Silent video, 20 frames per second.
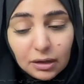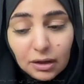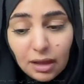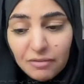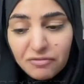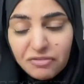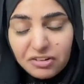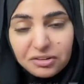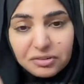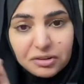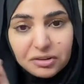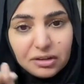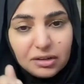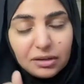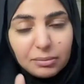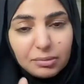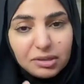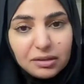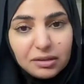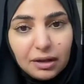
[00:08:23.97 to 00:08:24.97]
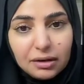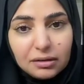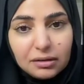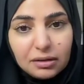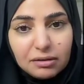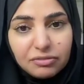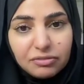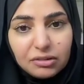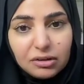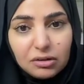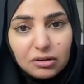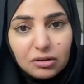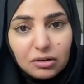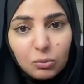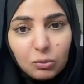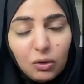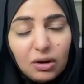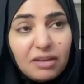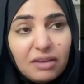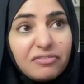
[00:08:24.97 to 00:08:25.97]
لا في الدنيا متهنين فيكم
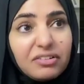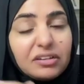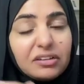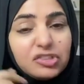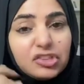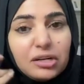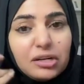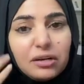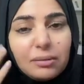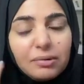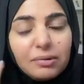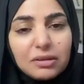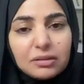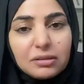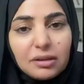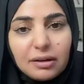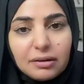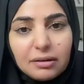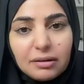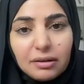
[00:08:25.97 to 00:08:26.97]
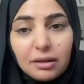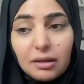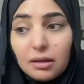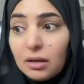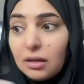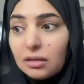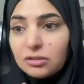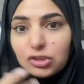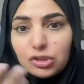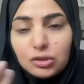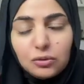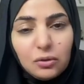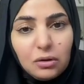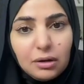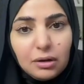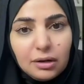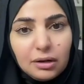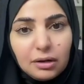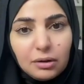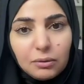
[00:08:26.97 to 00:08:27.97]
ولا في الجنة بنتهنى
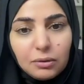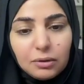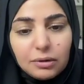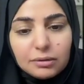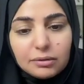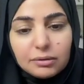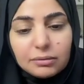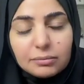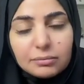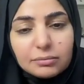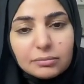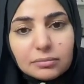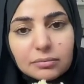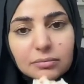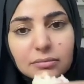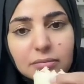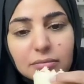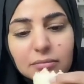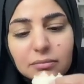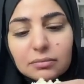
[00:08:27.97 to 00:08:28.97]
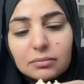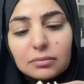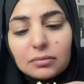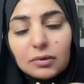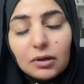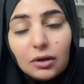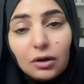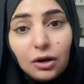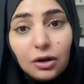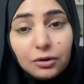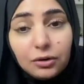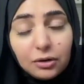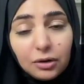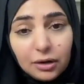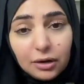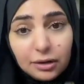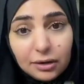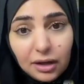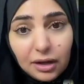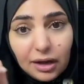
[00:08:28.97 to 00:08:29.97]
شنو هاي الأوادم
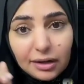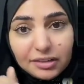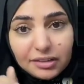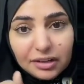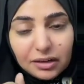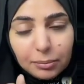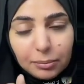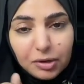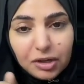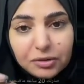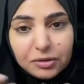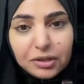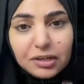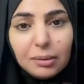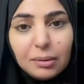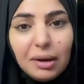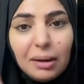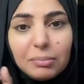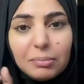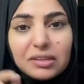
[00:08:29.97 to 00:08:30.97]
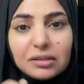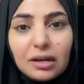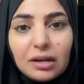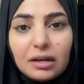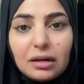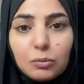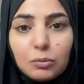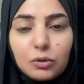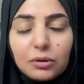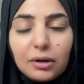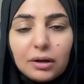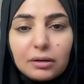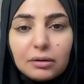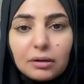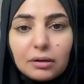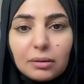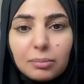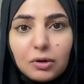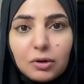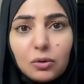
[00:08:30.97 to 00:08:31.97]
انغادرنا من الدنيا بعد بيتكلمون
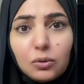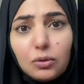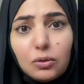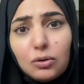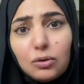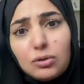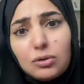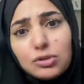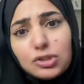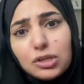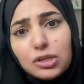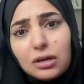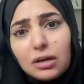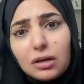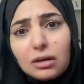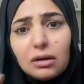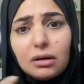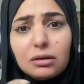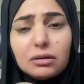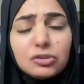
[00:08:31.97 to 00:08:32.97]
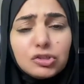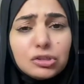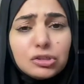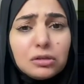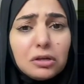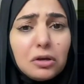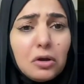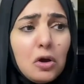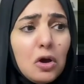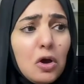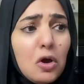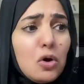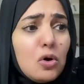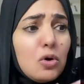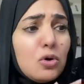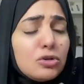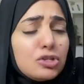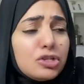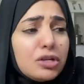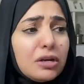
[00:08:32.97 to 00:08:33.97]
عنك بيقولون اوه شيخة كانت كذي
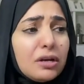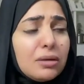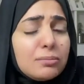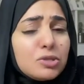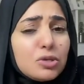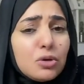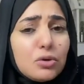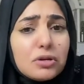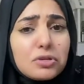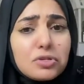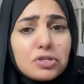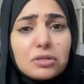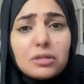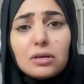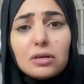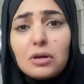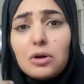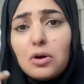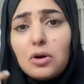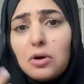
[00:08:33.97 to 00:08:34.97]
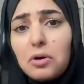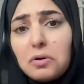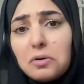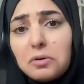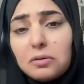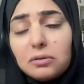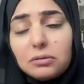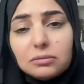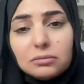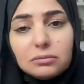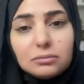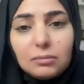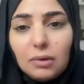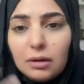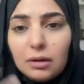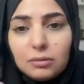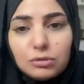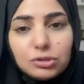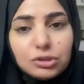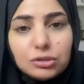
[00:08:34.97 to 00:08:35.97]
اوه شيخة مسوية كذي اوه
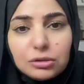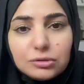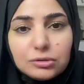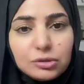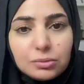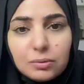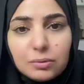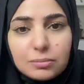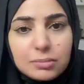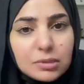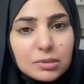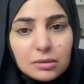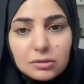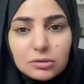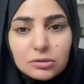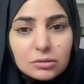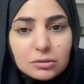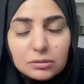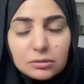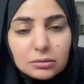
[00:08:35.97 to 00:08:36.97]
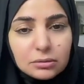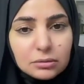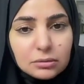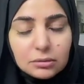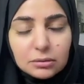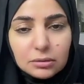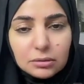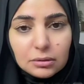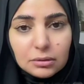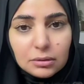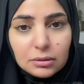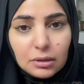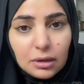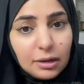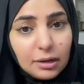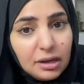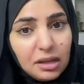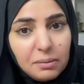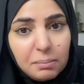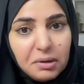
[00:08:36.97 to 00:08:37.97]
ما لوش يعجبهم صدق
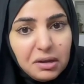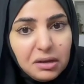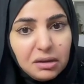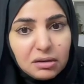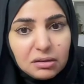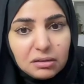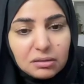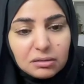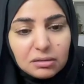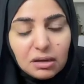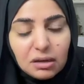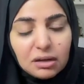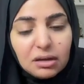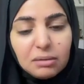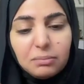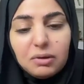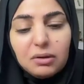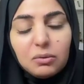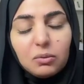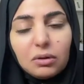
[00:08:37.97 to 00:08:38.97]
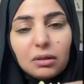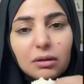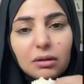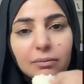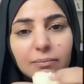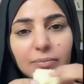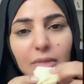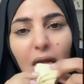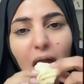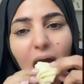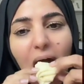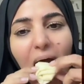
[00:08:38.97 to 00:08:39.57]
غريبين غريبين والله